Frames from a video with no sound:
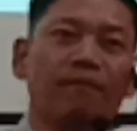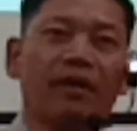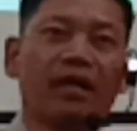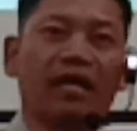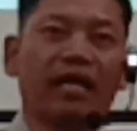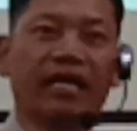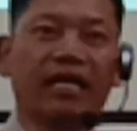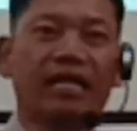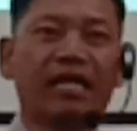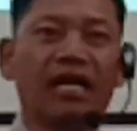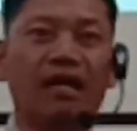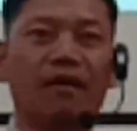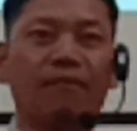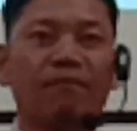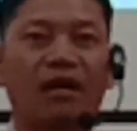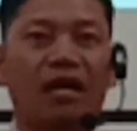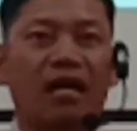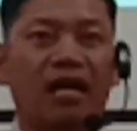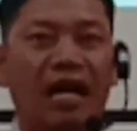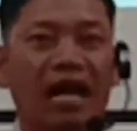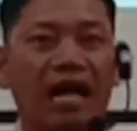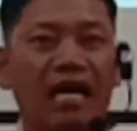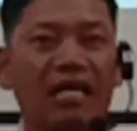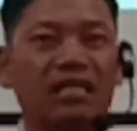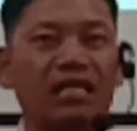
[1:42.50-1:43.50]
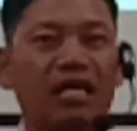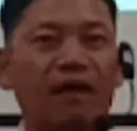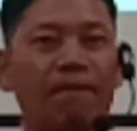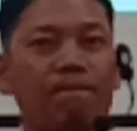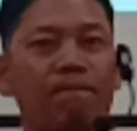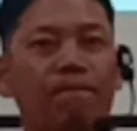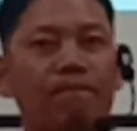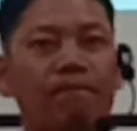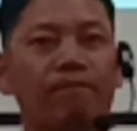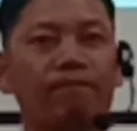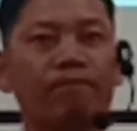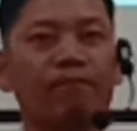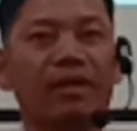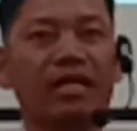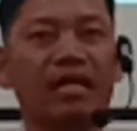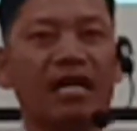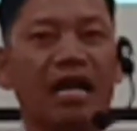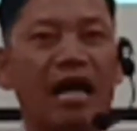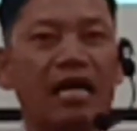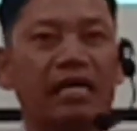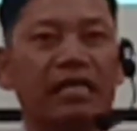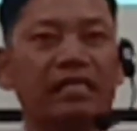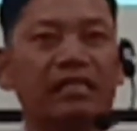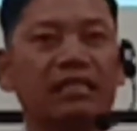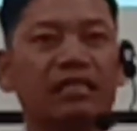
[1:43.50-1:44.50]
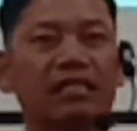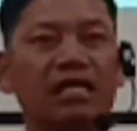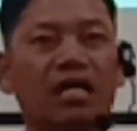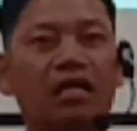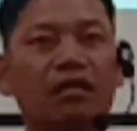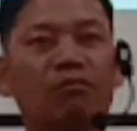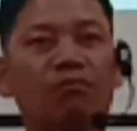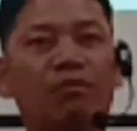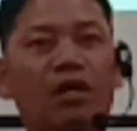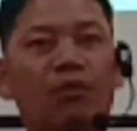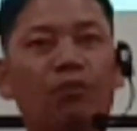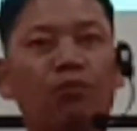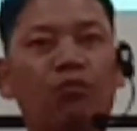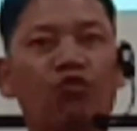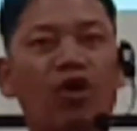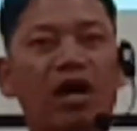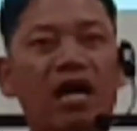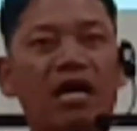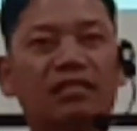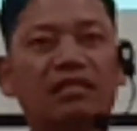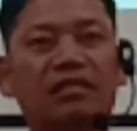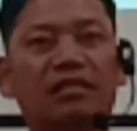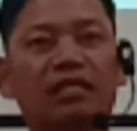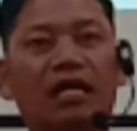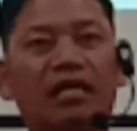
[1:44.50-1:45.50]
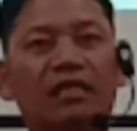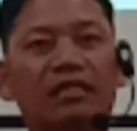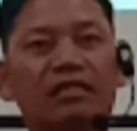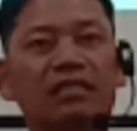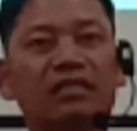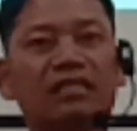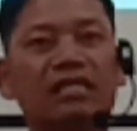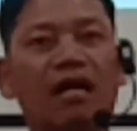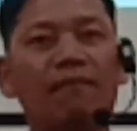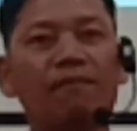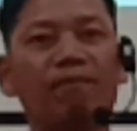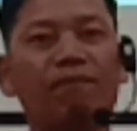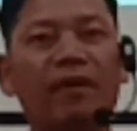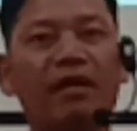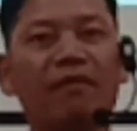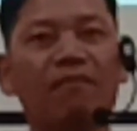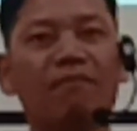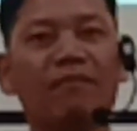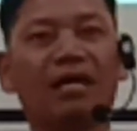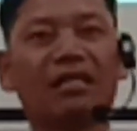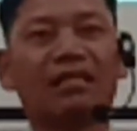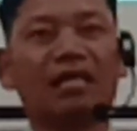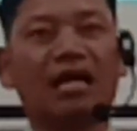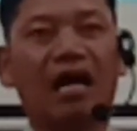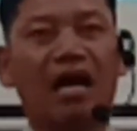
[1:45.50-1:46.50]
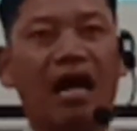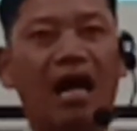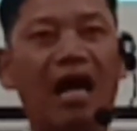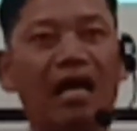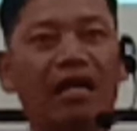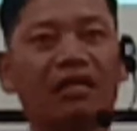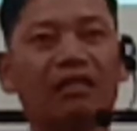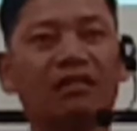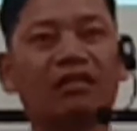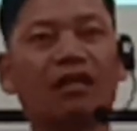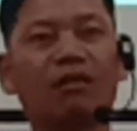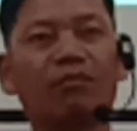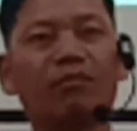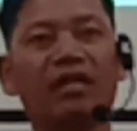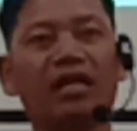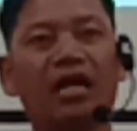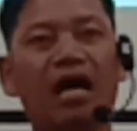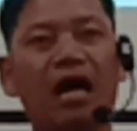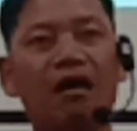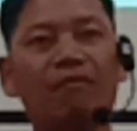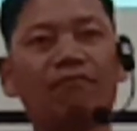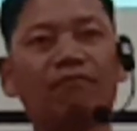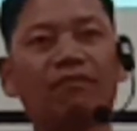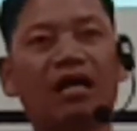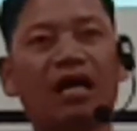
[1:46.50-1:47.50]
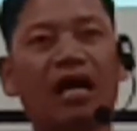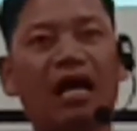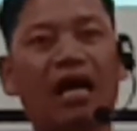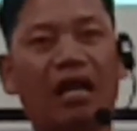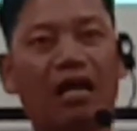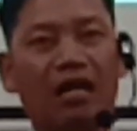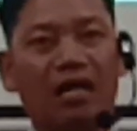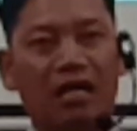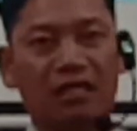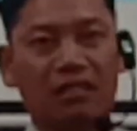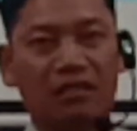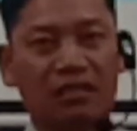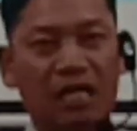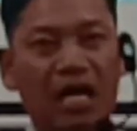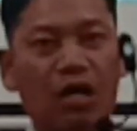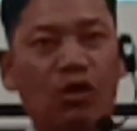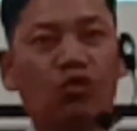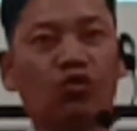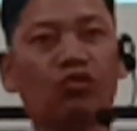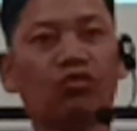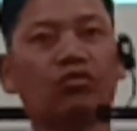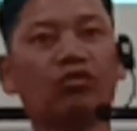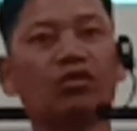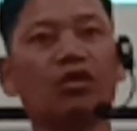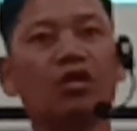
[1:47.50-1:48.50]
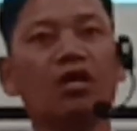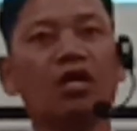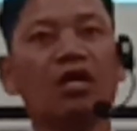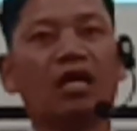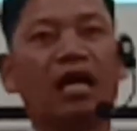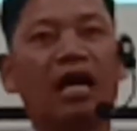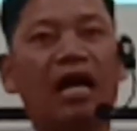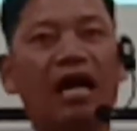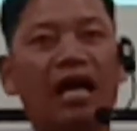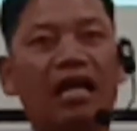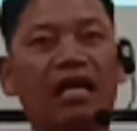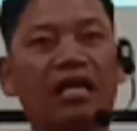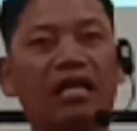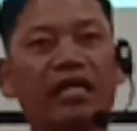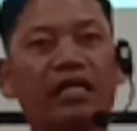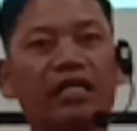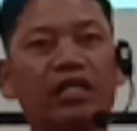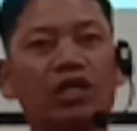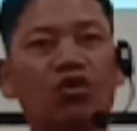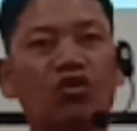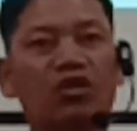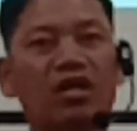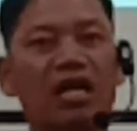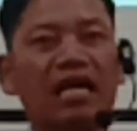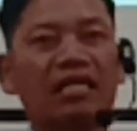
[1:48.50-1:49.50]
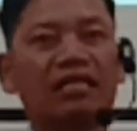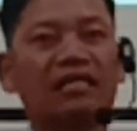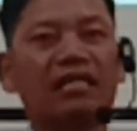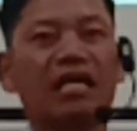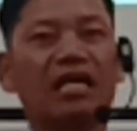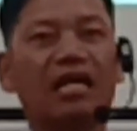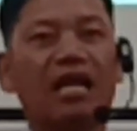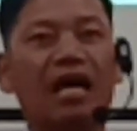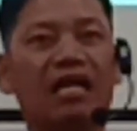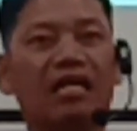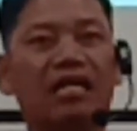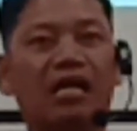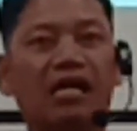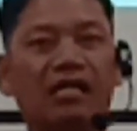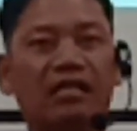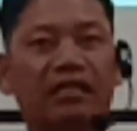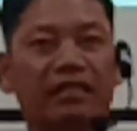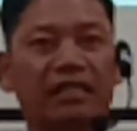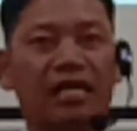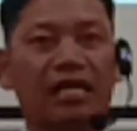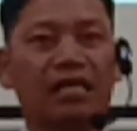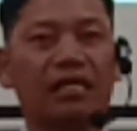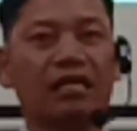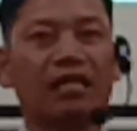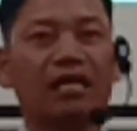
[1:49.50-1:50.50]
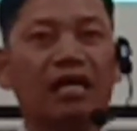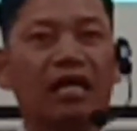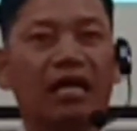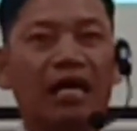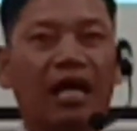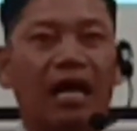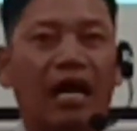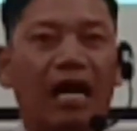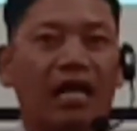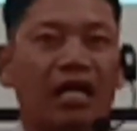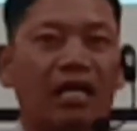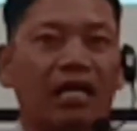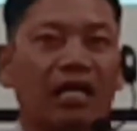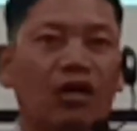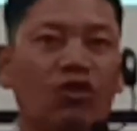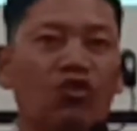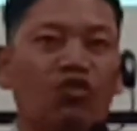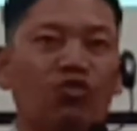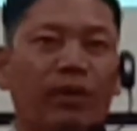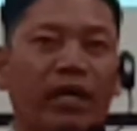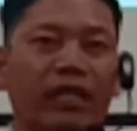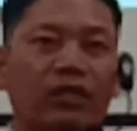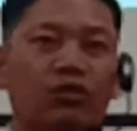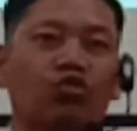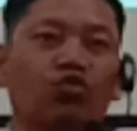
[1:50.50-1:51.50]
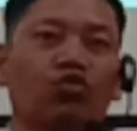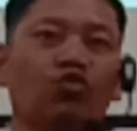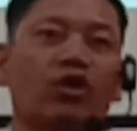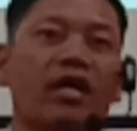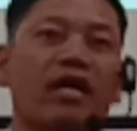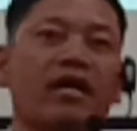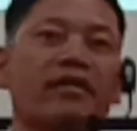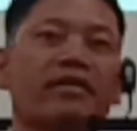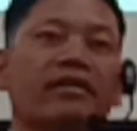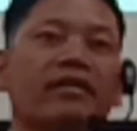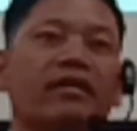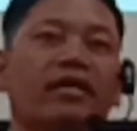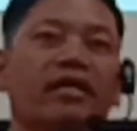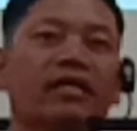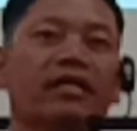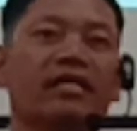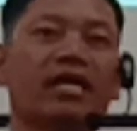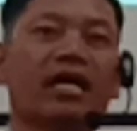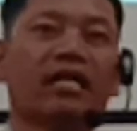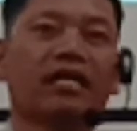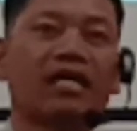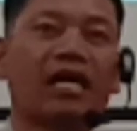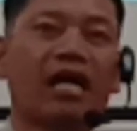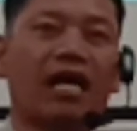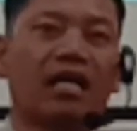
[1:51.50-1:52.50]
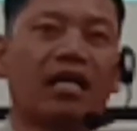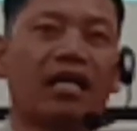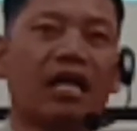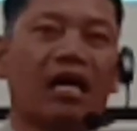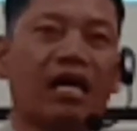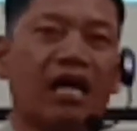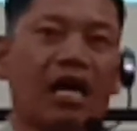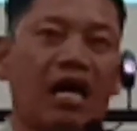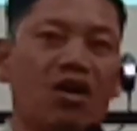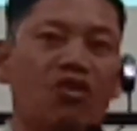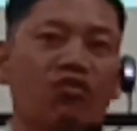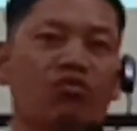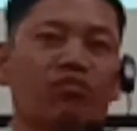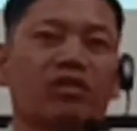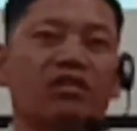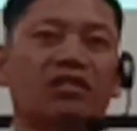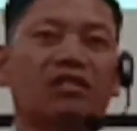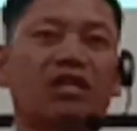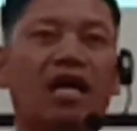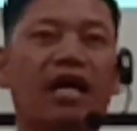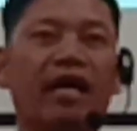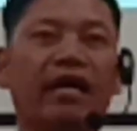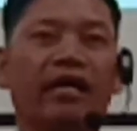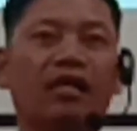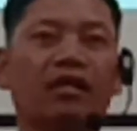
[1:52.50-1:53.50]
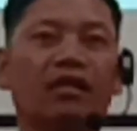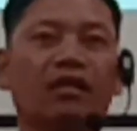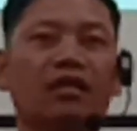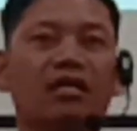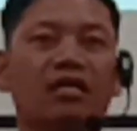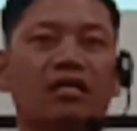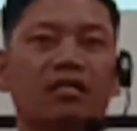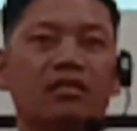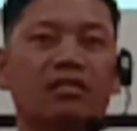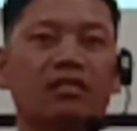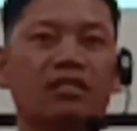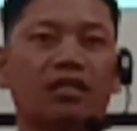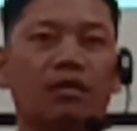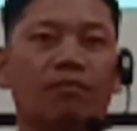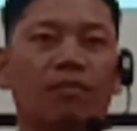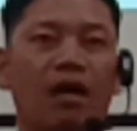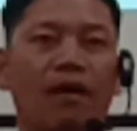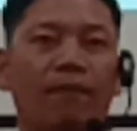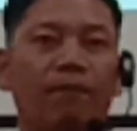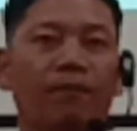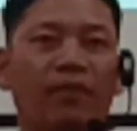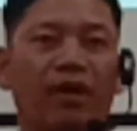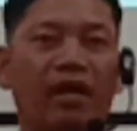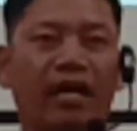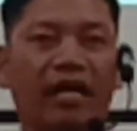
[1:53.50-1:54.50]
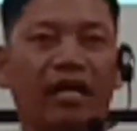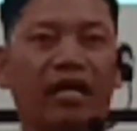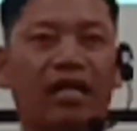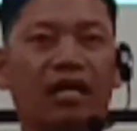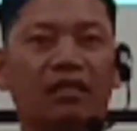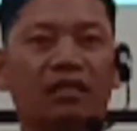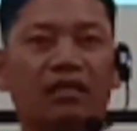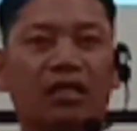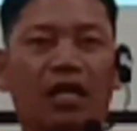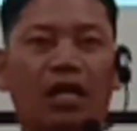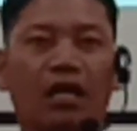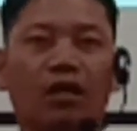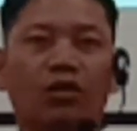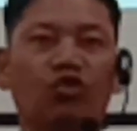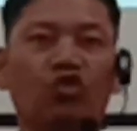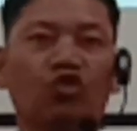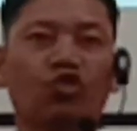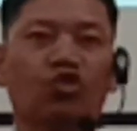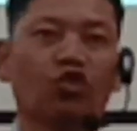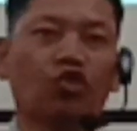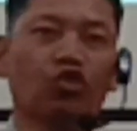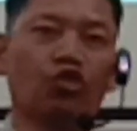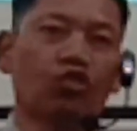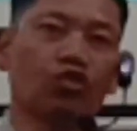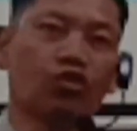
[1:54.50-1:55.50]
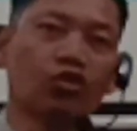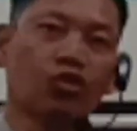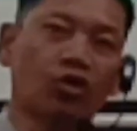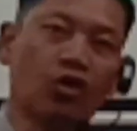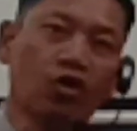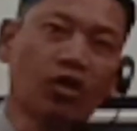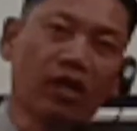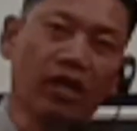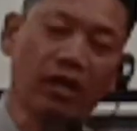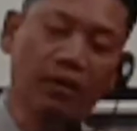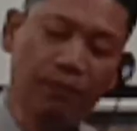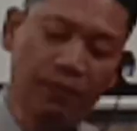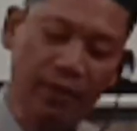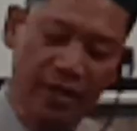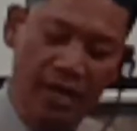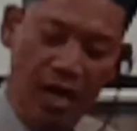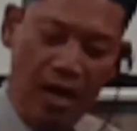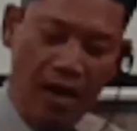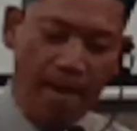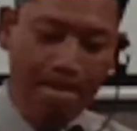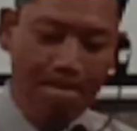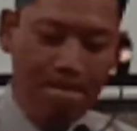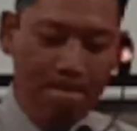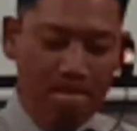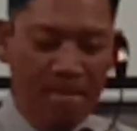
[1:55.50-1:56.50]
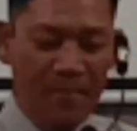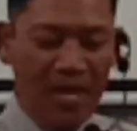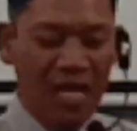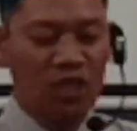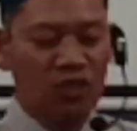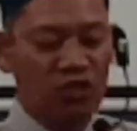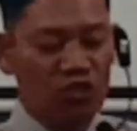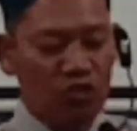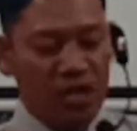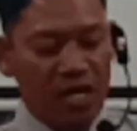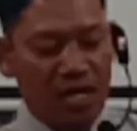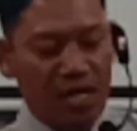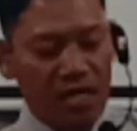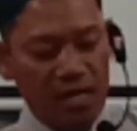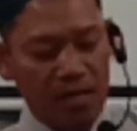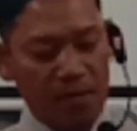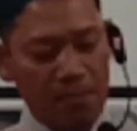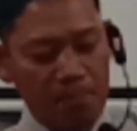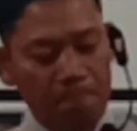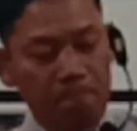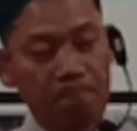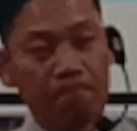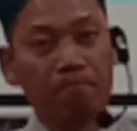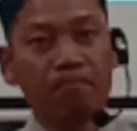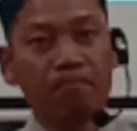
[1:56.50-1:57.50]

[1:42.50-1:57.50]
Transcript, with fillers: mereka meratap, menangis dan berpuasa sampai matahari terbenam karena Saul, karena Yonatan anaknya, karena umat Tuhan, dan karena kaum Israel. Sebab mereka telah gugur oleh pedang. Saudara,